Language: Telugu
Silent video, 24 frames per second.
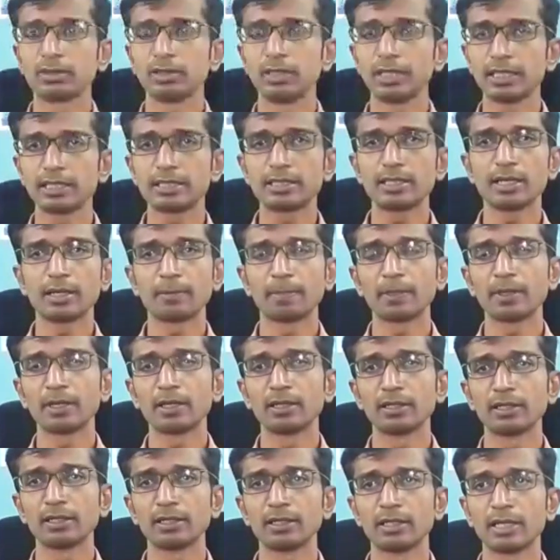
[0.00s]
దేశ
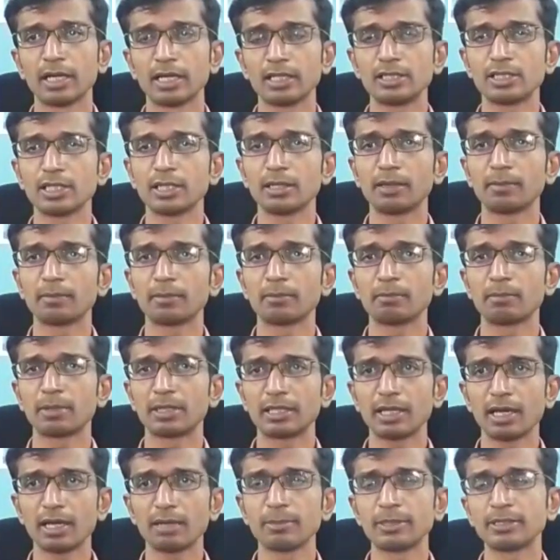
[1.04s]
రాజ్య
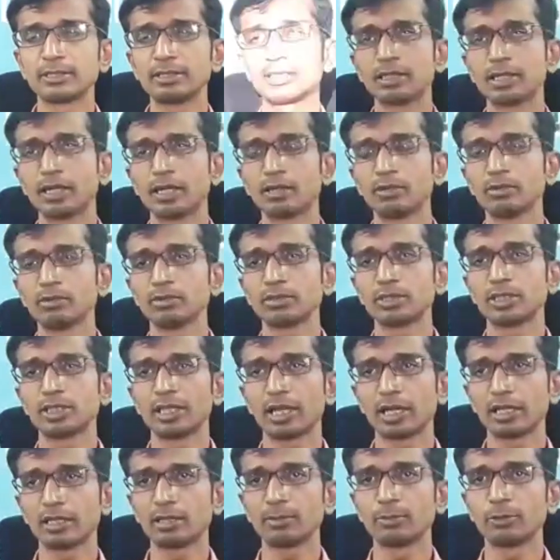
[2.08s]
ప్రధానమంత్రి గారు శ్రీ
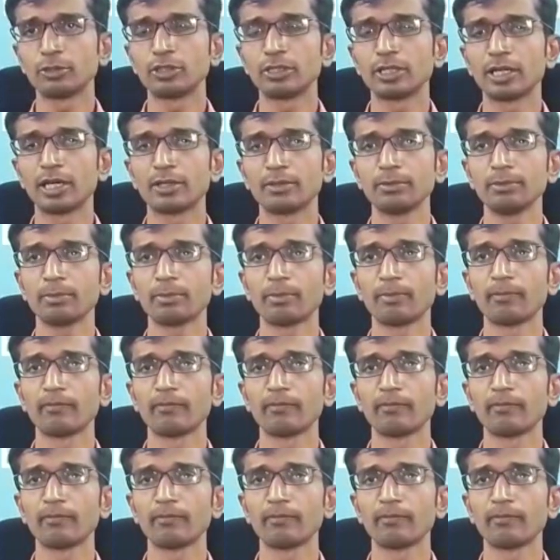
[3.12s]
నరేంద్ర మోదీ గారు